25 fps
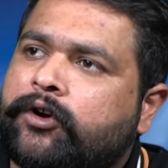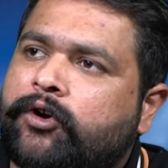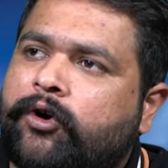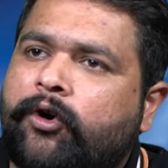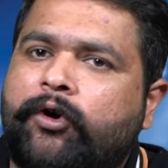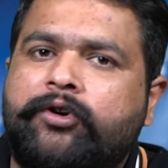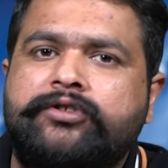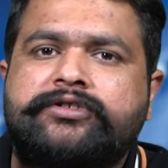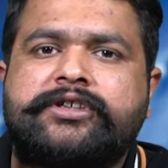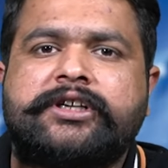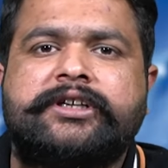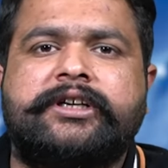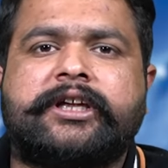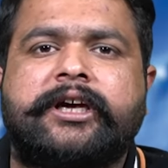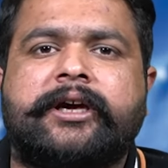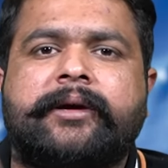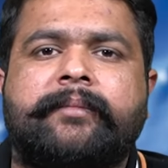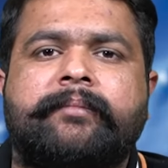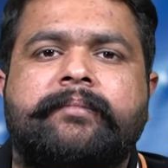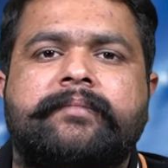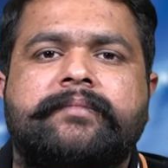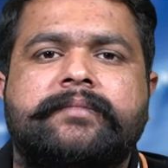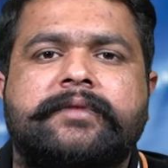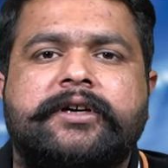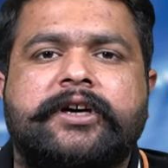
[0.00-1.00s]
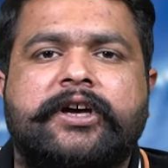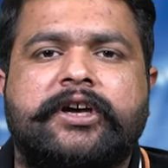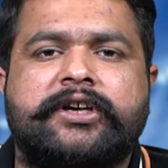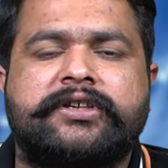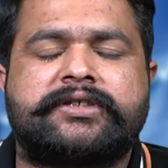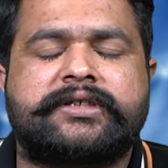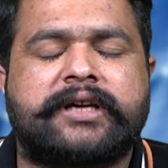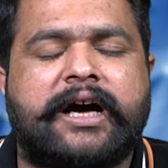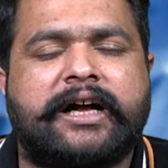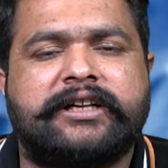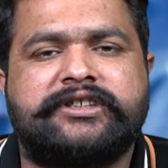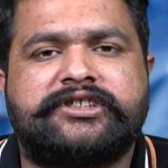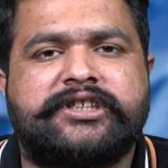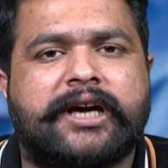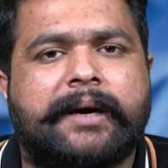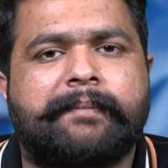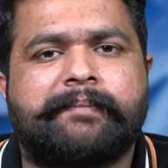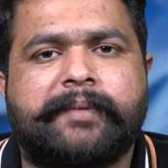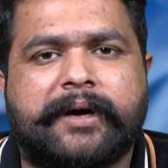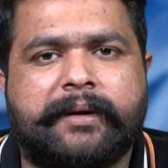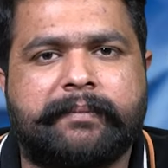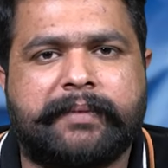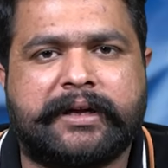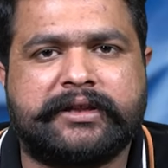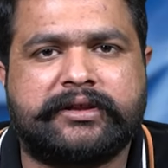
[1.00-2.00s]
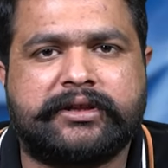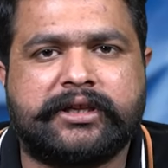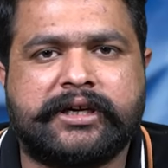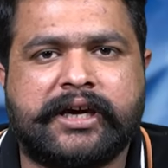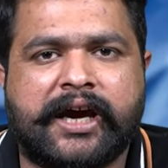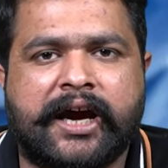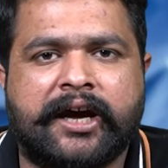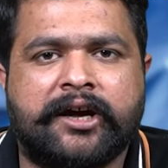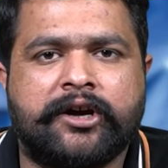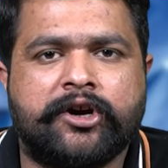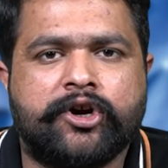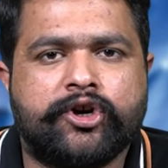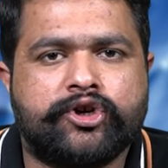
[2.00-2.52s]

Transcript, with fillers: कौन सी टीम इस साल चैंपियन बनती है